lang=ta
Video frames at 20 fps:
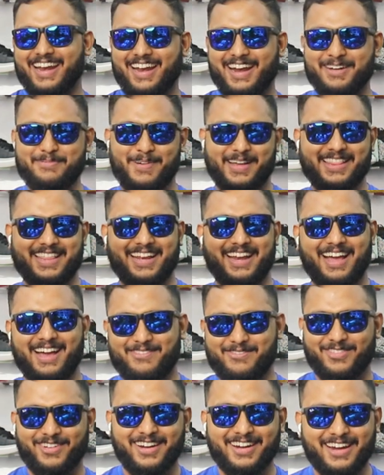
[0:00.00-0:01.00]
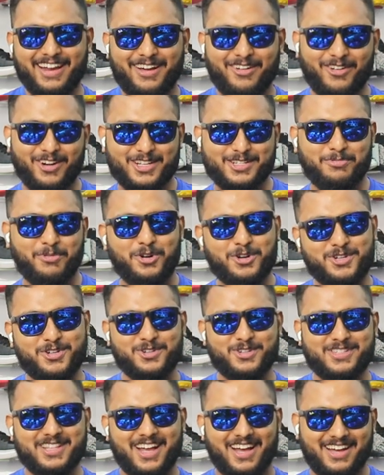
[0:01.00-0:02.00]
என்னென்னு பார்த்தீங்களா ஃபுல்லாக உங்களுக்கு ஸ்போர்ட்ஸ்
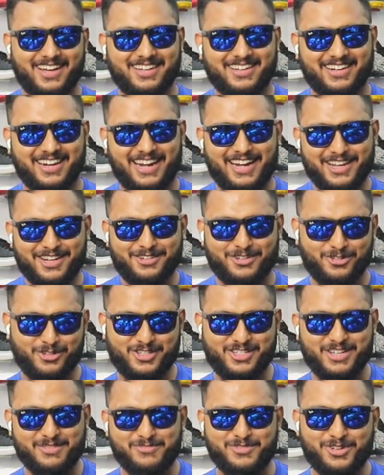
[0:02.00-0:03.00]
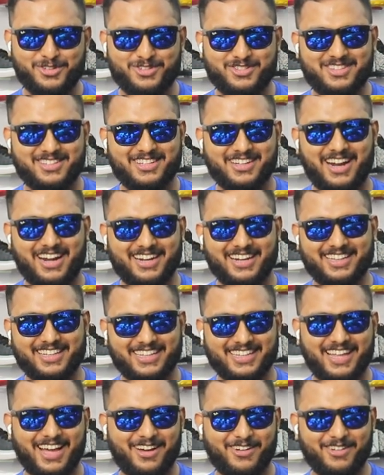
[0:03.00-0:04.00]
ஷூஸ் தான் ரன்னிங் ஷூஸ் ஜிம் ஷூஸ்
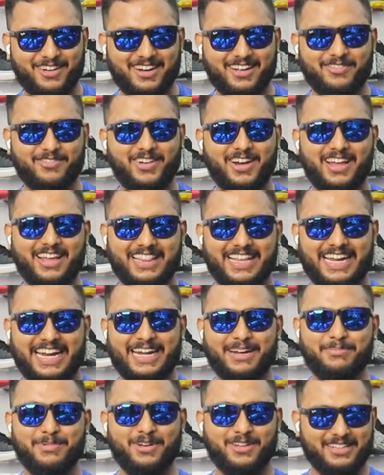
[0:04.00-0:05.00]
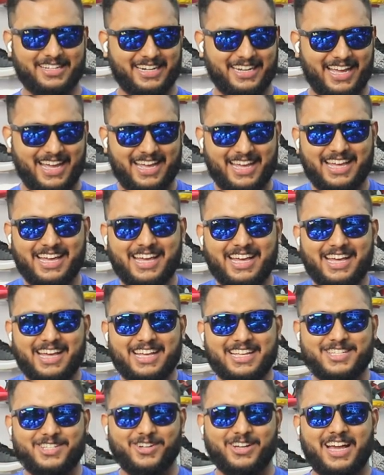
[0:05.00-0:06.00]
காட்டுறதுக்கு தான் உங்களுக்கு ஃபுல்லாக இந்த கெட்டப்பில் வந்திருக்கேன்
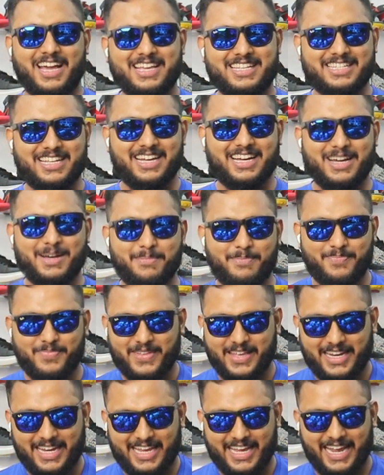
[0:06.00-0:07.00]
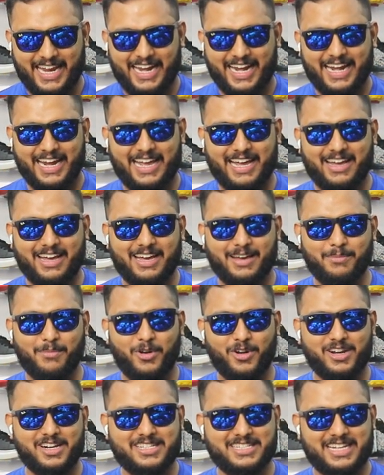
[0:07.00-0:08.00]
ஸோ கைஸ் இன்றைக்கி என்னென்ன
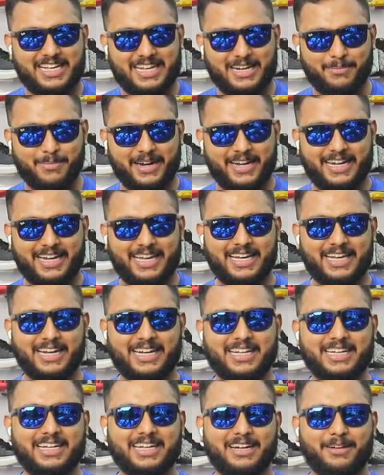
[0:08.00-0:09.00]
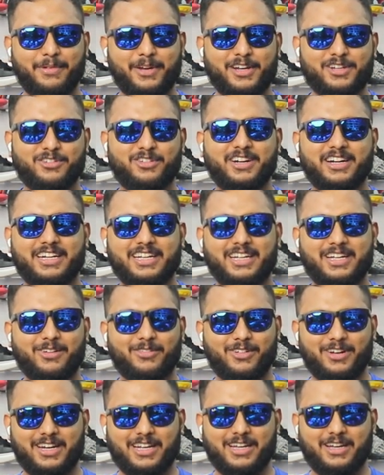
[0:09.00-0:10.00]
மாடல்ஸு நம்மக்கிட்ட இருக்குது அப்படின்னு சொல்லிட்டு
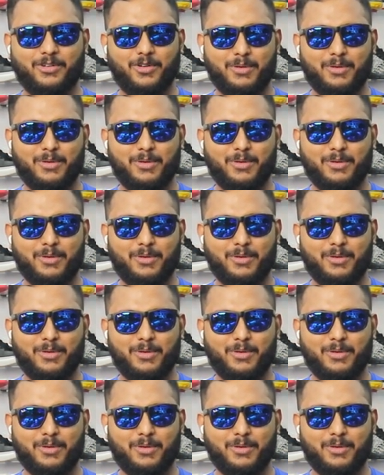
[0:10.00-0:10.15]
உங்களுக்கு